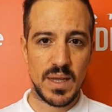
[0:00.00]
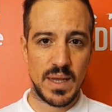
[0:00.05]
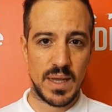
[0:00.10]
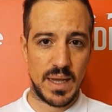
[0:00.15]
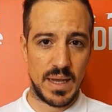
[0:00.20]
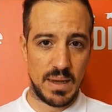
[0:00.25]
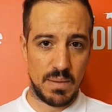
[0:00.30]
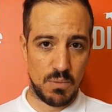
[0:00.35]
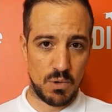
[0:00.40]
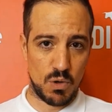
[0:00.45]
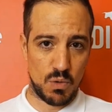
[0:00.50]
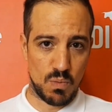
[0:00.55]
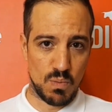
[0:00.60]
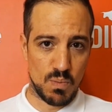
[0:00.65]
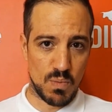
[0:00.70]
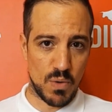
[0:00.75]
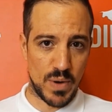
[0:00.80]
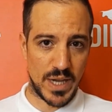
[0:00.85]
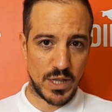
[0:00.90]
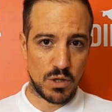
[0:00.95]
eh, bueno,
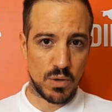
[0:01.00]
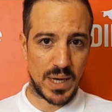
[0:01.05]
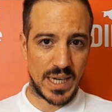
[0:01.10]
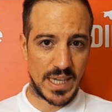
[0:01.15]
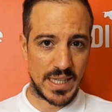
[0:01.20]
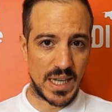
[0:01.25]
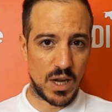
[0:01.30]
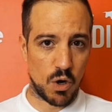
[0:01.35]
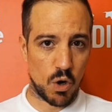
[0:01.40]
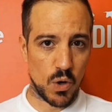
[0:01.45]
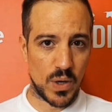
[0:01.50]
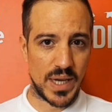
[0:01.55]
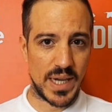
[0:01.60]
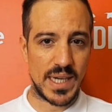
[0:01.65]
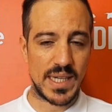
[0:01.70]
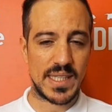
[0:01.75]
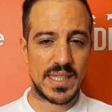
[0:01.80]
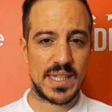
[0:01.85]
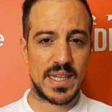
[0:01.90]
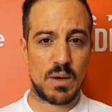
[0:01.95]
un movimiento bastante
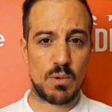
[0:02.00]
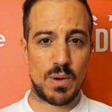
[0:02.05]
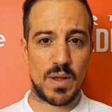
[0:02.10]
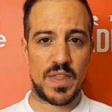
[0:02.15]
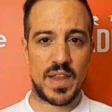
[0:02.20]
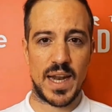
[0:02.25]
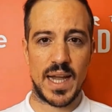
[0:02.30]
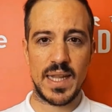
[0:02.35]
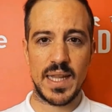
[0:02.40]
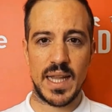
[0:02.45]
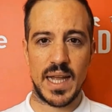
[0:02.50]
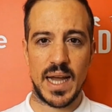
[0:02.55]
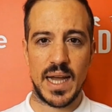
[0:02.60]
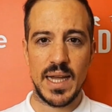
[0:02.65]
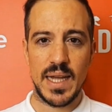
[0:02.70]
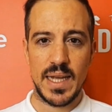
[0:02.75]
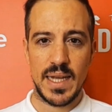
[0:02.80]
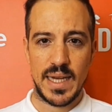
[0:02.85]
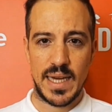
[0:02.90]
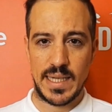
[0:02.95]
hockey de Nueva Zelanda.
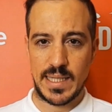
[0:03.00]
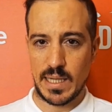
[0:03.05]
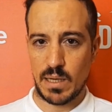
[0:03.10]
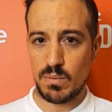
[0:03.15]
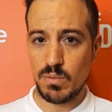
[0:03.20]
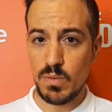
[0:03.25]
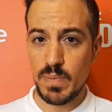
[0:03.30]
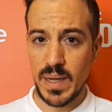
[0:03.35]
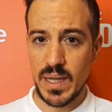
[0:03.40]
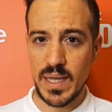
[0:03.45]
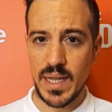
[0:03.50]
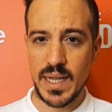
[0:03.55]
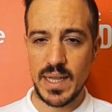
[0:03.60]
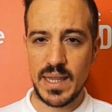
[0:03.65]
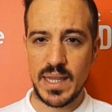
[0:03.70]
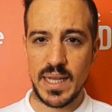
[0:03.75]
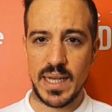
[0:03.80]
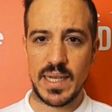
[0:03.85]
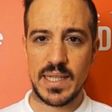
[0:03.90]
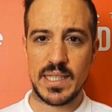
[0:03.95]
Estamos muy
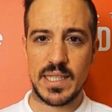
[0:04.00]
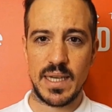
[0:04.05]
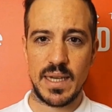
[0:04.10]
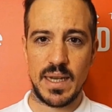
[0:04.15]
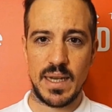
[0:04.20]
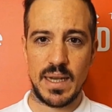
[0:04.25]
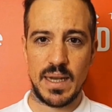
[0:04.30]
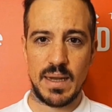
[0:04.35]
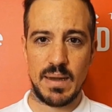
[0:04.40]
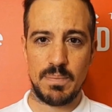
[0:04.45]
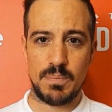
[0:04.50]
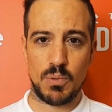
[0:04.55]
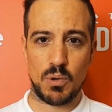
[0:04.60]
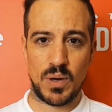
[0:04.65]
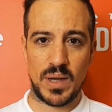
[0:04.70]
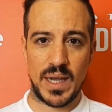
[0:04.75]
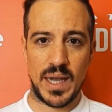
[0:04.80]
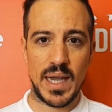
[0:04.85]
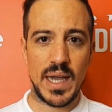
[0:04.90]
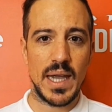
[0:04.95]
pendientes eh,
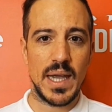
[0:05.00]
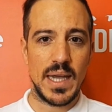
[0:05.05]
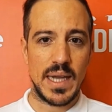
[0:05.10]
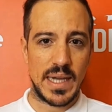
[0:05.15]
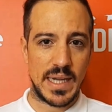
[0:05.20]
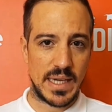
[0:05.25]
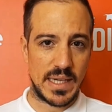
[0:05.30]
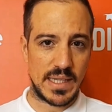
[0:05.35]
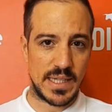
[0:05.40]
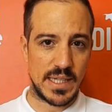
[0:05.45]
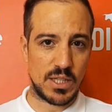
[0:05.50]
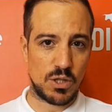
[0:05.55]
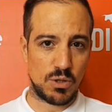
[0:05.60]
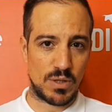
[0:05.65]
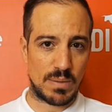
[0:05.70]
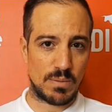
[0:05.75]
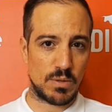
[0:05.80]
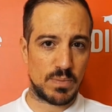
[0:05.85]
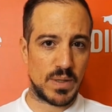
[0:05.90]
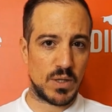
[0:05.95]
porque, insisto,
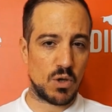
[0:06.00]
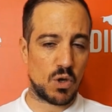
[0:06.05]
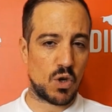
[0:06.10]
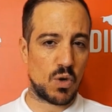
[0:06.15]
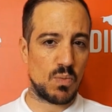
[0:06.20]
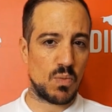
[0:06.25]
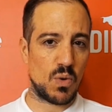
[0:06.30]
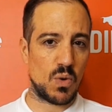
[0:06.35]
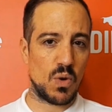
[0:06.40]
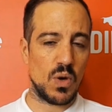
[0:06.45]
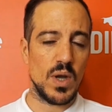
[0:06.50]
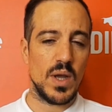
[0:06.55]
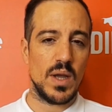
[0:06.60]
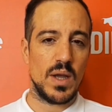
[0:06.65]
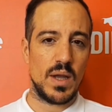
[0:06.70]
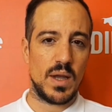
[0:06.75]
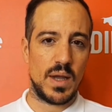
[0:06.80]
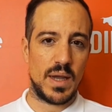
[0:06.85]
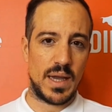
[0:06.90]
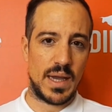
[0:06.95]
estamos viendo eh, como
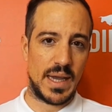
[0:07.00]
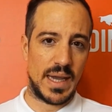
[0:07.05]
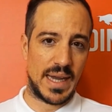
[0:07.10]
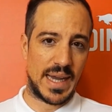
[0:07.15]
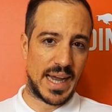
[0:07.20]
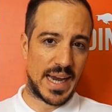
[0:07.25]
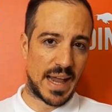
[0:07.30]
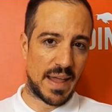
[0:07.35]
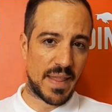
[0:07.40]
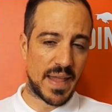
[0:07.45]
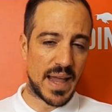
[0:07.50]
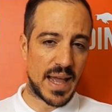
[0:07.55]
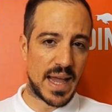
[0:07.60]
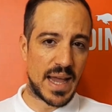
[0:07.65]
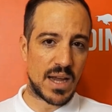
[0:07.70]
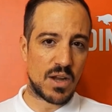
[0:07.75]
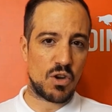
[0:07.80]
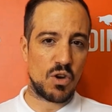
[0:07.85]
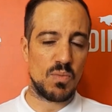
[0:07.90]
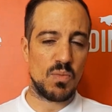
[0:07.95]

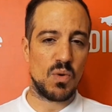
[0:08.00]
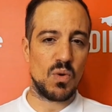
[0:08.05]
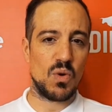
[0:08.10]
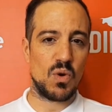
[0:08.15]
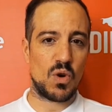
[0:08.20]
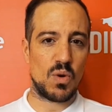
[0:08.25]
Canadá, como,